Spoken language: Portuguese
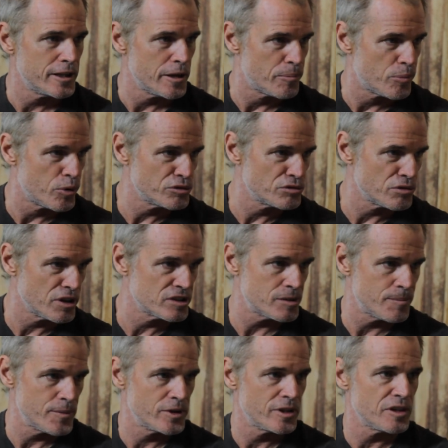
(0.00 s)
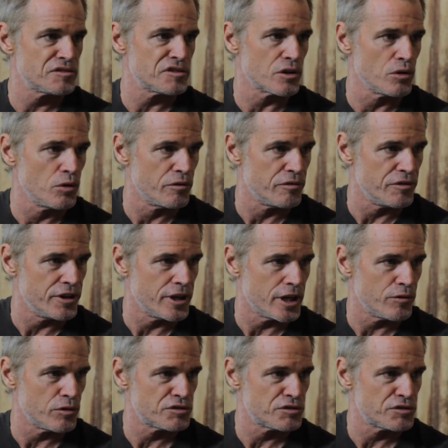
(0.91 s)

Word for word: depois do lançamento da ciclovia?